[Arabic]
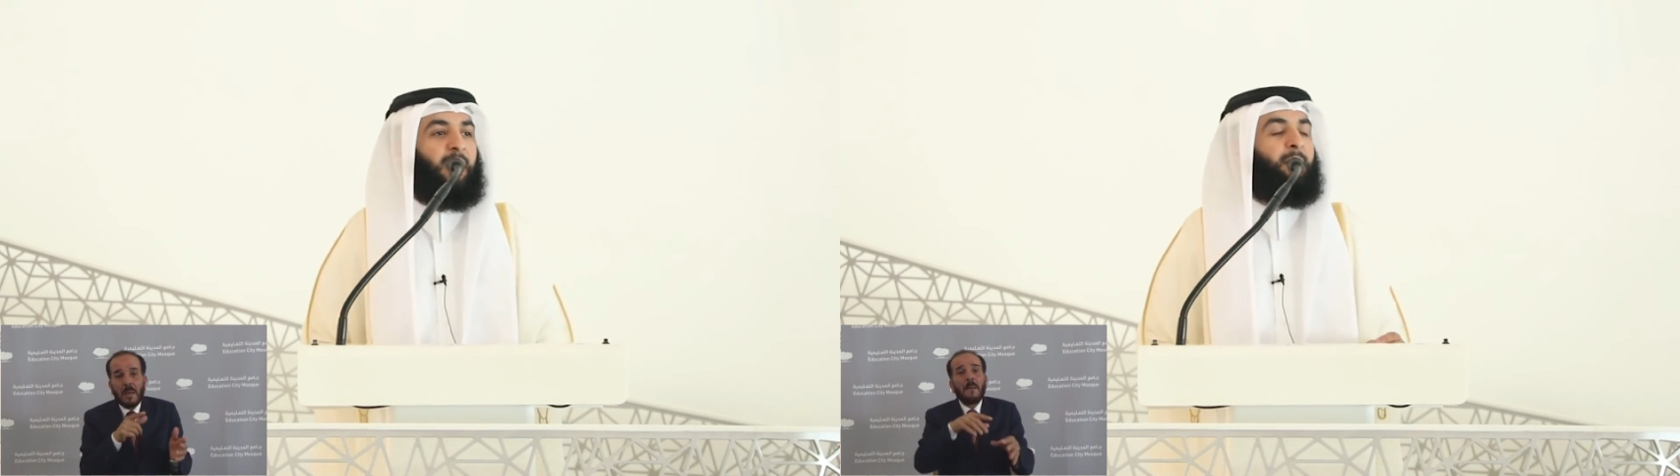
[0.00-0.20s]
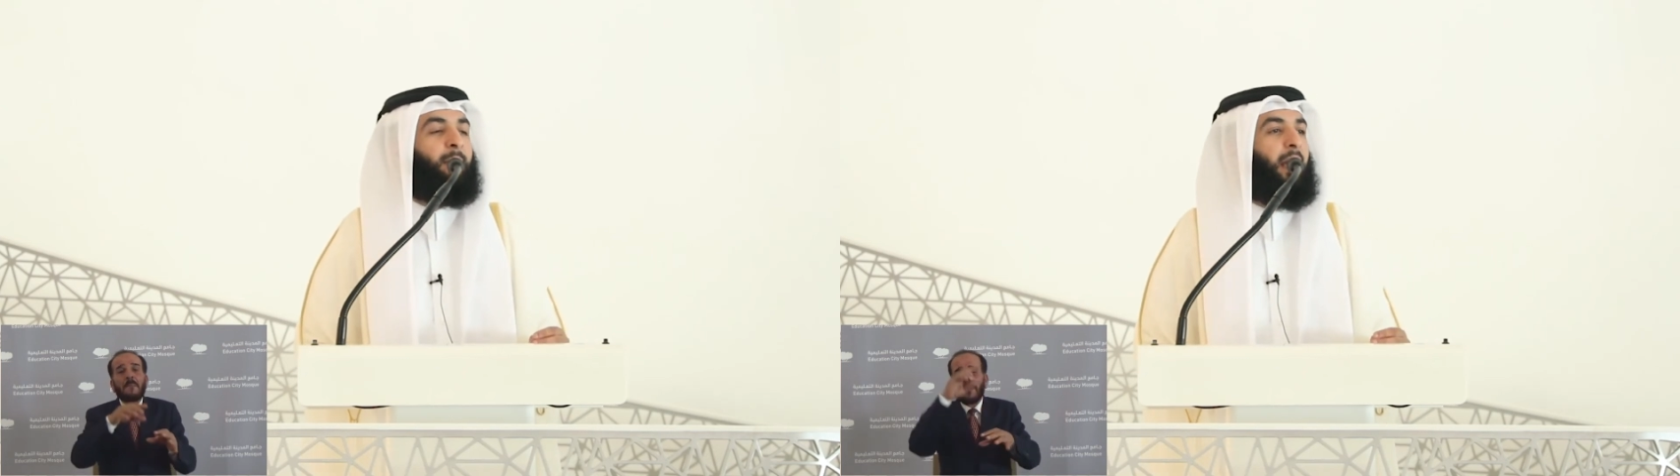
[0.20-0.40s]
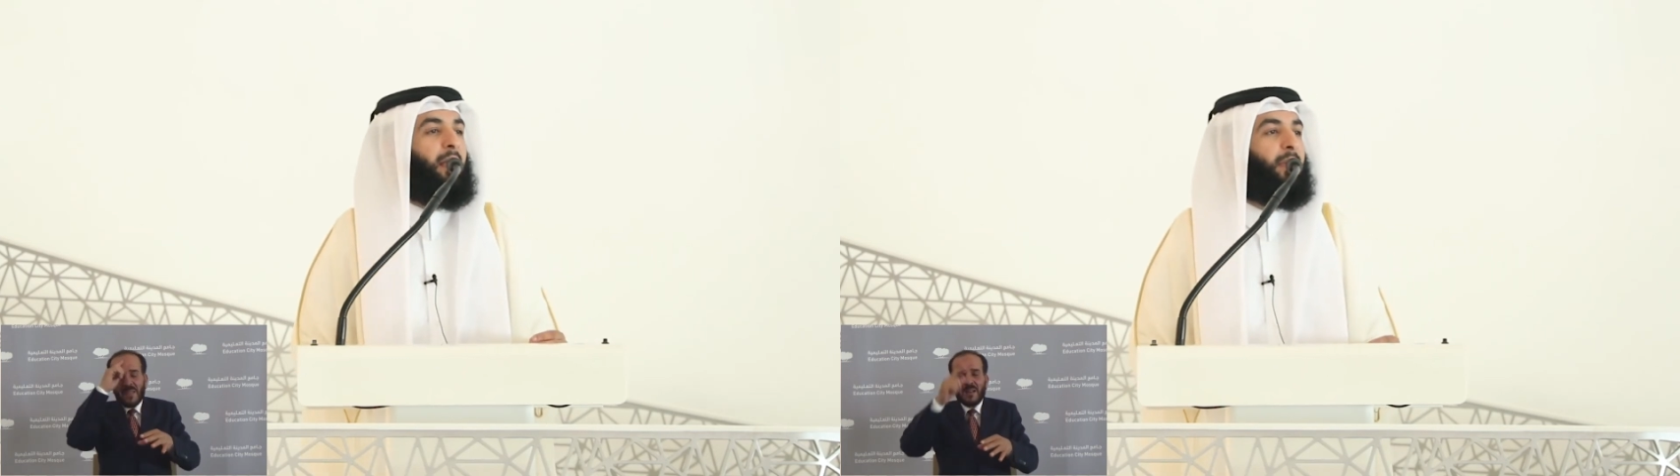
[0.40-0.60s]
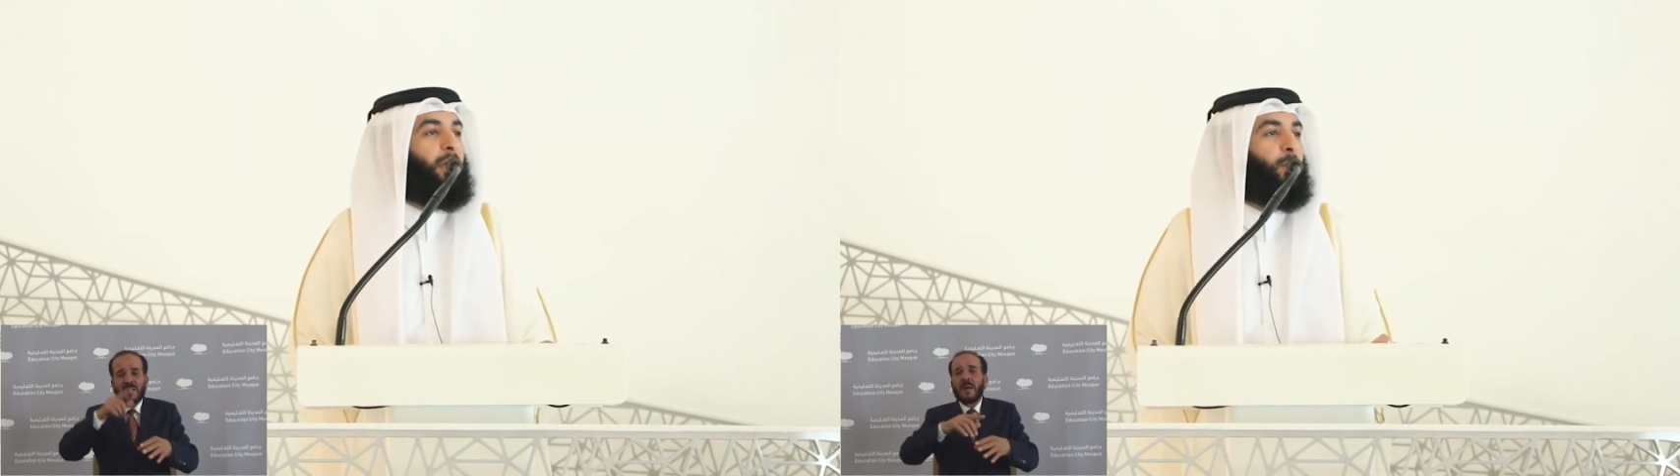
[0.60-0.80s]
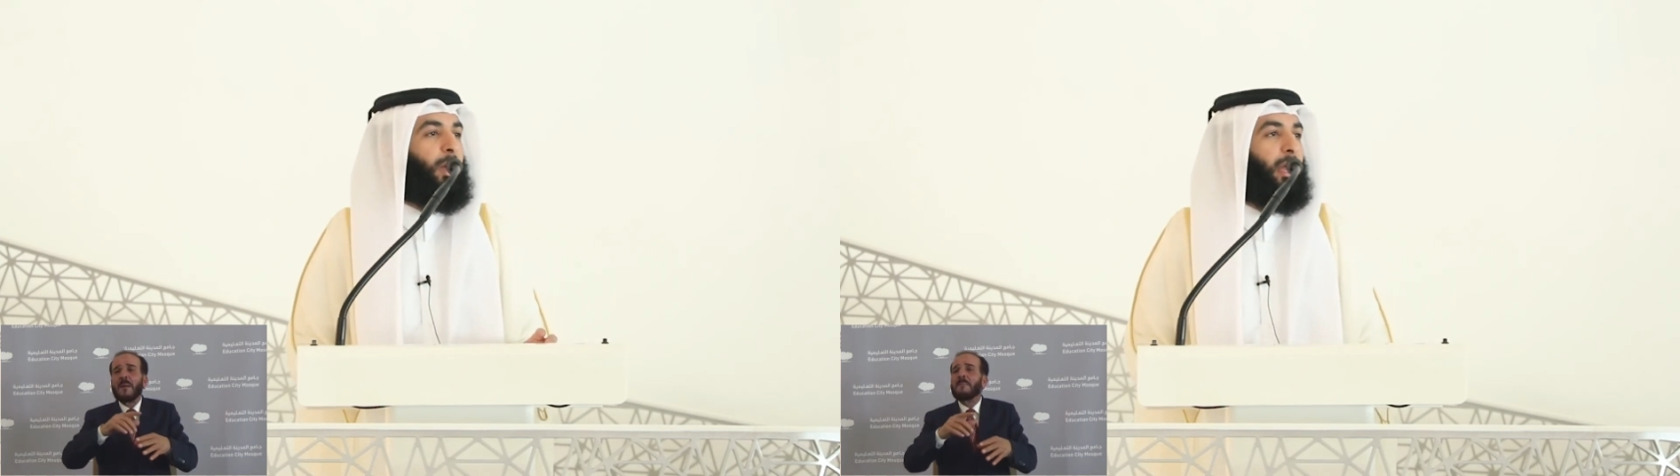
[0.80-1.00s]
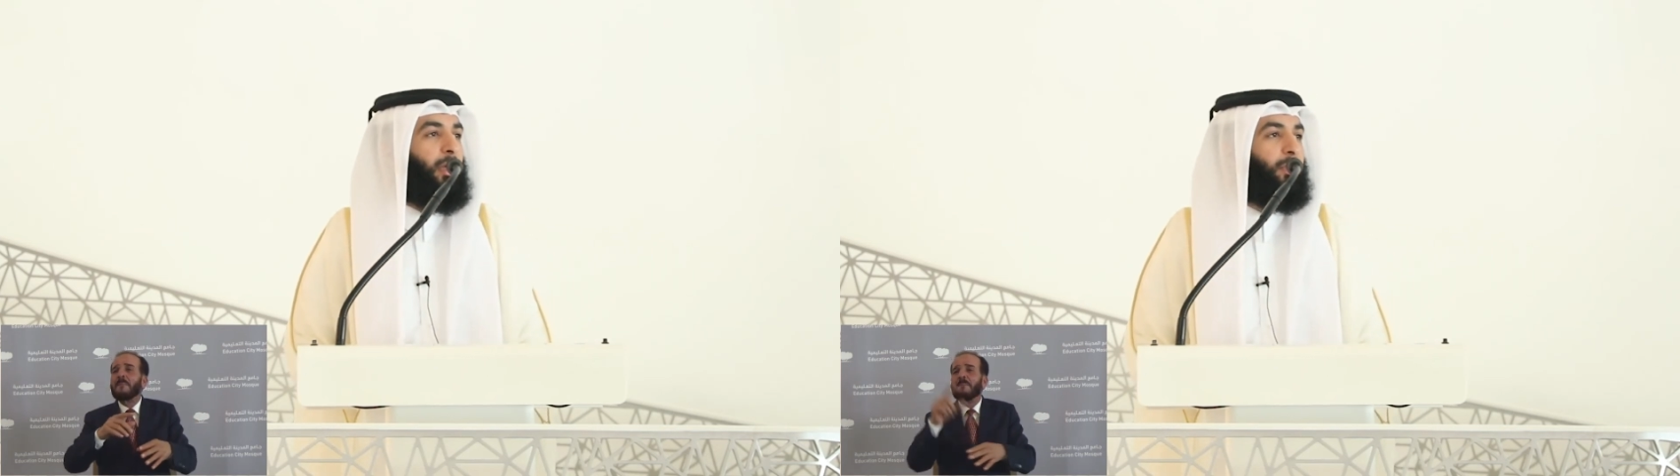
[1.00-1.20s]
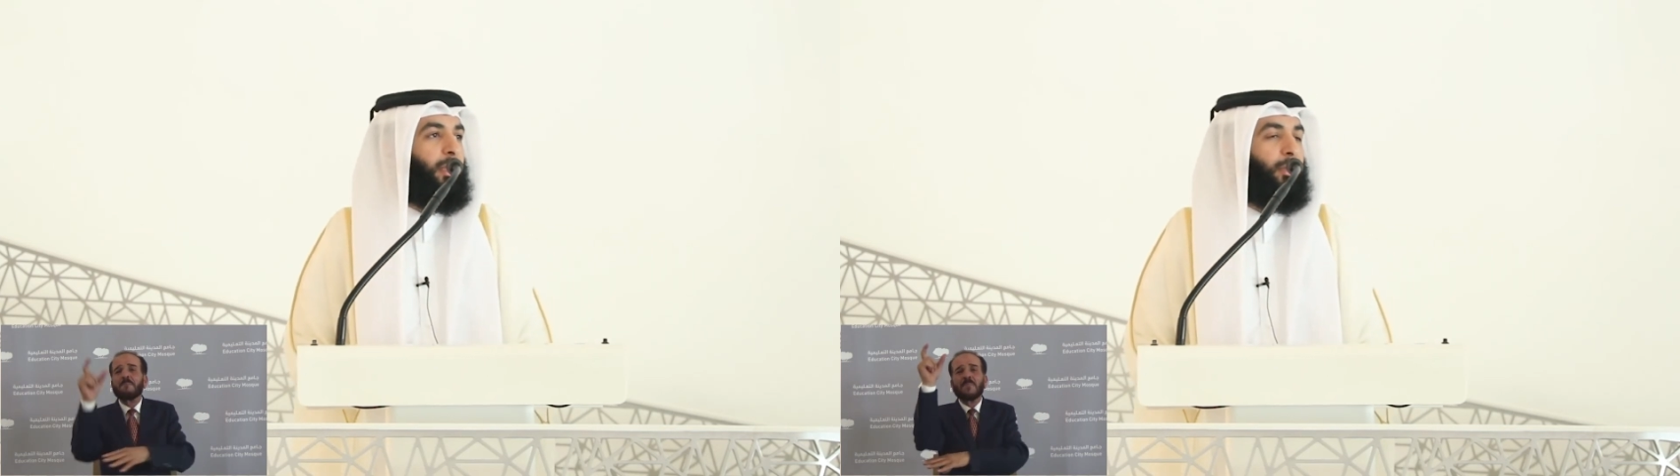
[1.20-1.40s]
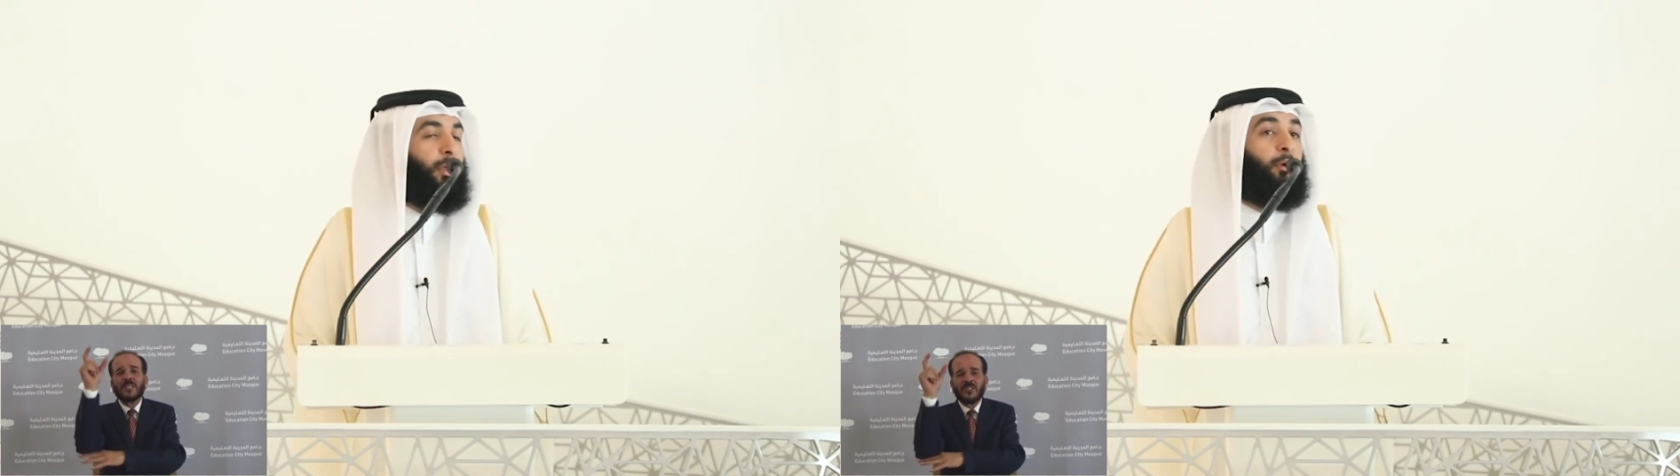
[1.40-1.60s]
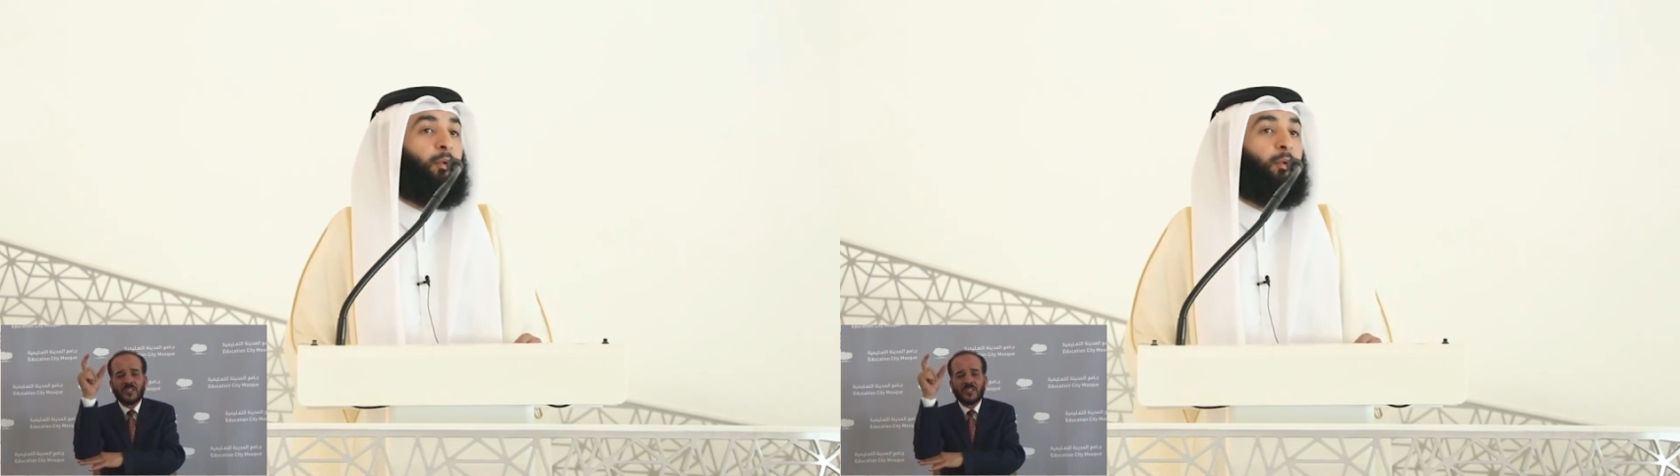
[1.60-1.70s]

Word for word: لماذا هو أخضر